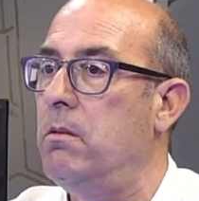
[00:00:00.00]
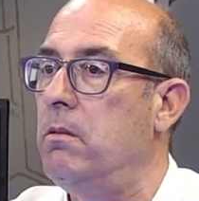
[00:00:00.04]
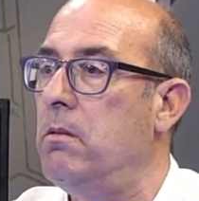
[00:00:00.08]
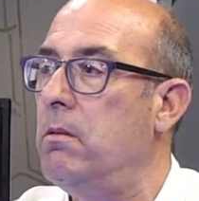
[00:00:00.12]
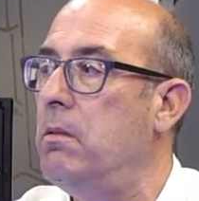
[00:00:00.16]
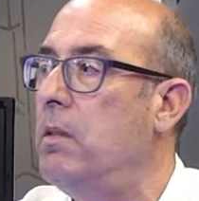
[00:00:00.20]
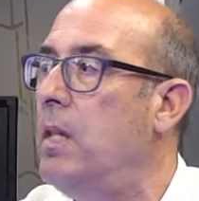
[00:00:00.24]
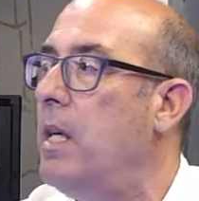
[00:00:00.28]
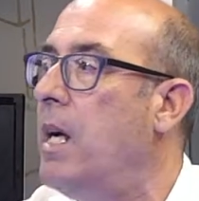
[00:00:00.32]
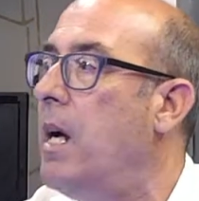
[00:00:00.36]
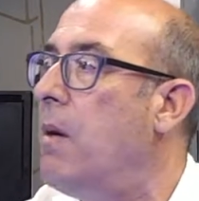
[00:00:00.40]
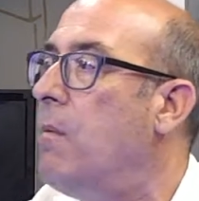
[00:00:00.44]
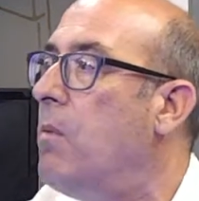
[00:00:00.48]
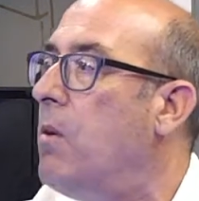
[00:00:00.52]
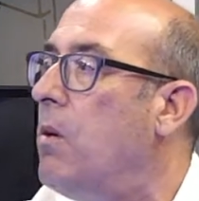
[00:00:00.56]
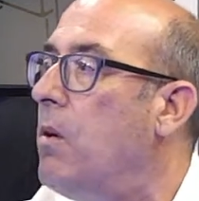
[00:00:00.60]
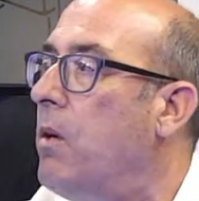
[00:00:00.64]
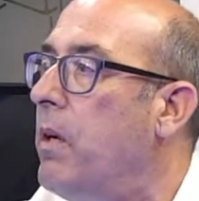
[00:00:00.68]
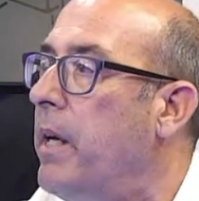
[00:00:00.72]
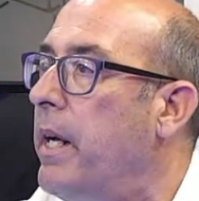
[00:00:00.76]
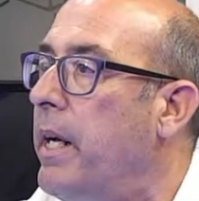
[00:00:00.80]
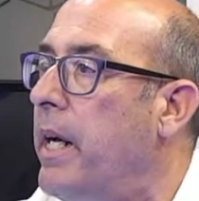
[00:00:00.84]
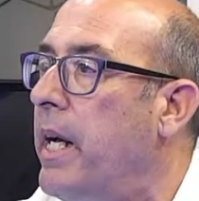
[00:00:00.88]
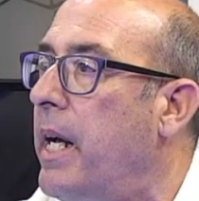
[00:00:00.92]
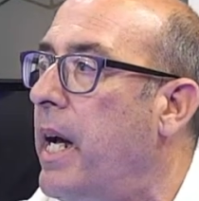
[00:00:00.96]
digamos,
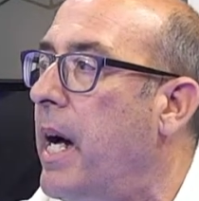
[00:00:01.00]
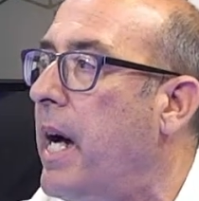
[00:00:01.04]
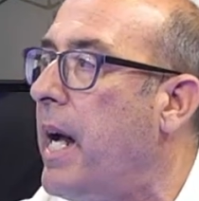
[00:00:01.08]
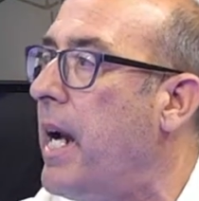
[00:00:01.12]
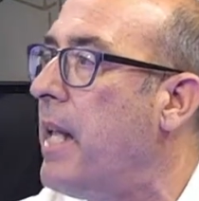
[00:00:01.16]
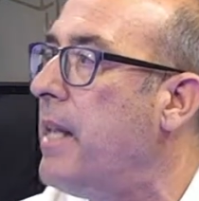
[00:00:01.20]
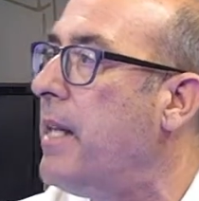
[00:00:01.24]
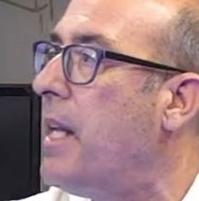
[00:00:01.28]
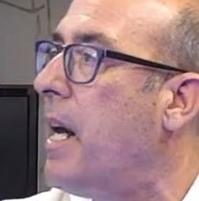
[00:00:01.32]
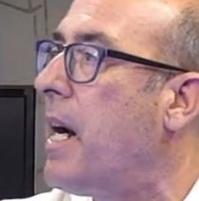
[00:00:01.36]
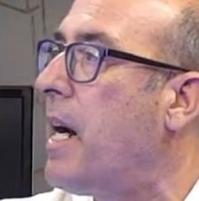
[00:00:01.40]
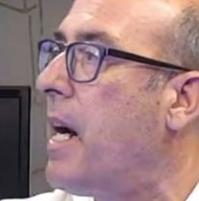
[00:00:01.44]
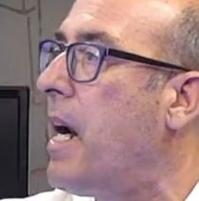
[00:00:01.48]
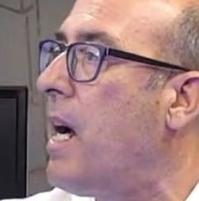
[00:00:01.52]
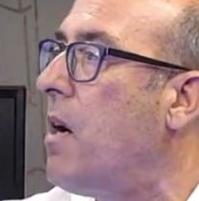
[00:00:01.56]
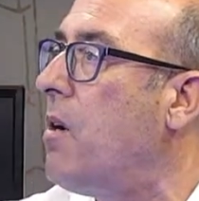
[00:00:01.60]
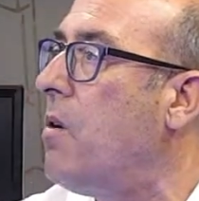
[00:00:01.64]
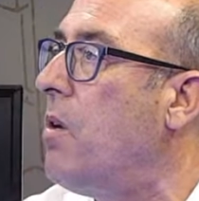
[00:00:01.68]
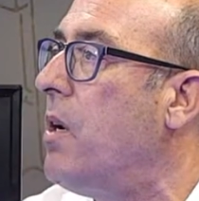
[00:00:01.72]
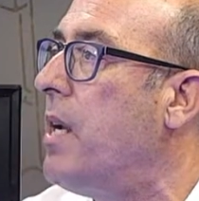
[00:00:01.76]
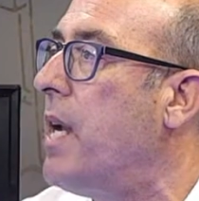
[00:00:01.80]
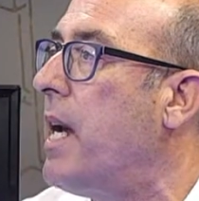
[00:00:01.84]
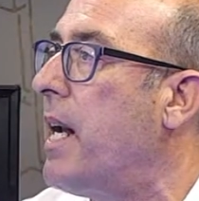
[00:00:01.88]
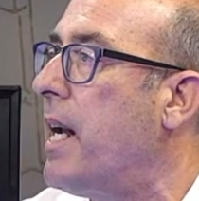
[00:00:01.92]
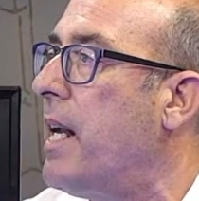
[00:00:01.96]
eh, a grandes
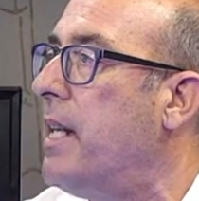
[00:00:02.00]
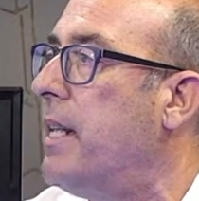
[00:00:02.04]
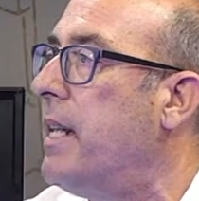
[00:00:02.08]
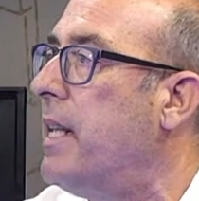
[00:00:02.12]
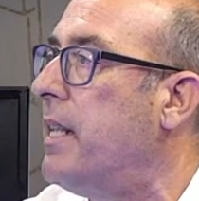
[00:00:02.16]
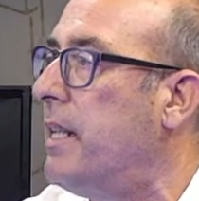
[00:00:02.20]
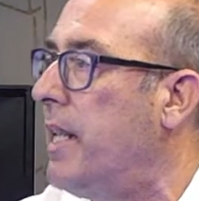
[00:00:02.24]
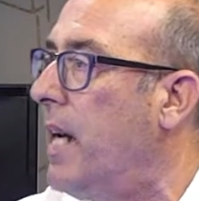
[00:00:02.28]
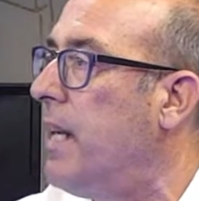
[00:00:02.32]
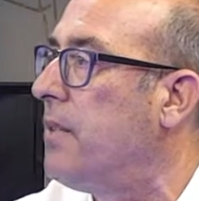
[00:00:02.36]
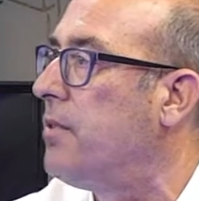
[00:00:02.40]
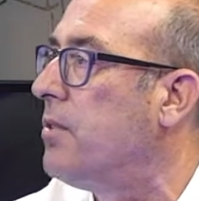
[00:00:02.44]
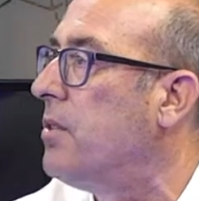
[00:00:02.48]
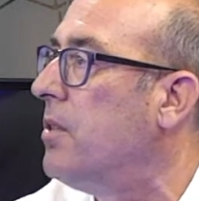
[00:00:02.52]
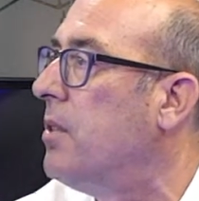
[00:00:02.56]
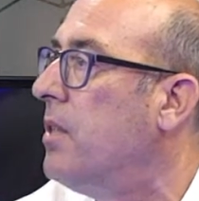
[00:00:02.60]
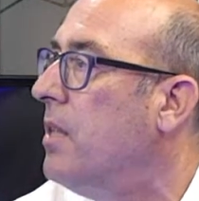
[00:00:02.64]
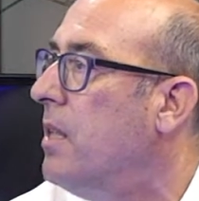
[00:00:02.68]
rasgos y a grandes trazos,